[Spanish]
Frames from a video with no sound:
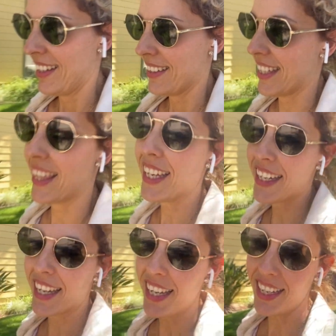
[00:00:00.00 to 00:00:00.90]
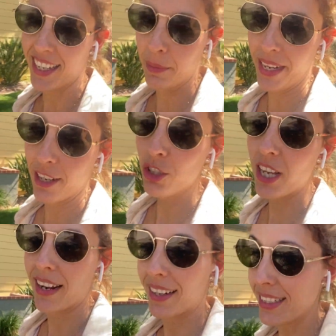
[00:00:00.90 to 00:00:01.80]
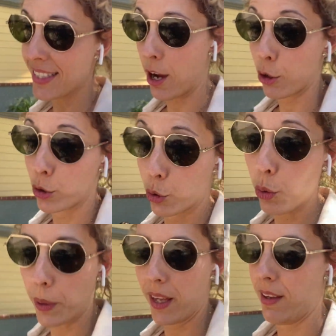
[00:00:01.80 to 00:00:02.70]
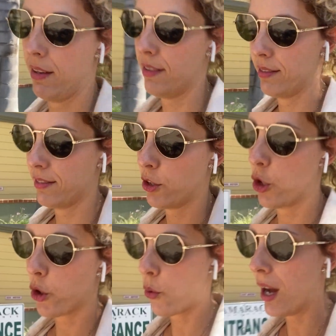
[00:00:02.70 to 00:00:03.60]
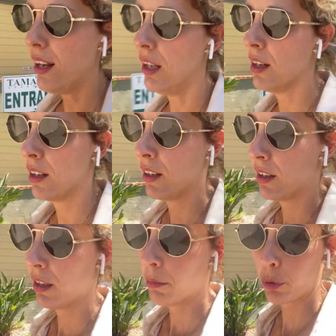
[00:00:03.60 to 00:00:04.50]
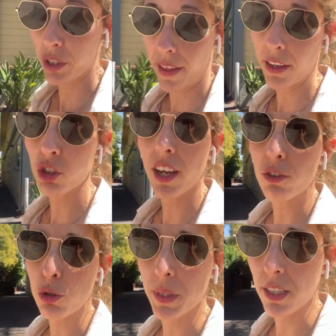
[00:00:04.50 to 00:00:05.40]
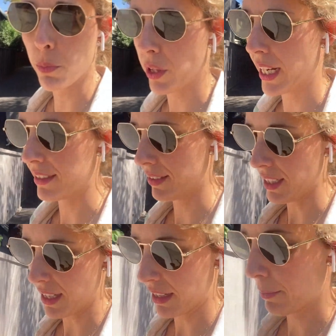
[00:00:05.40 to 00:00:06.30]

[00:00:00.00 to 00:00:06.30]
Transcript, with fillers: dicen que el verano se alarga hasta octubre, con lo cual, pues nada, nos quedan dos meses por delante y hay que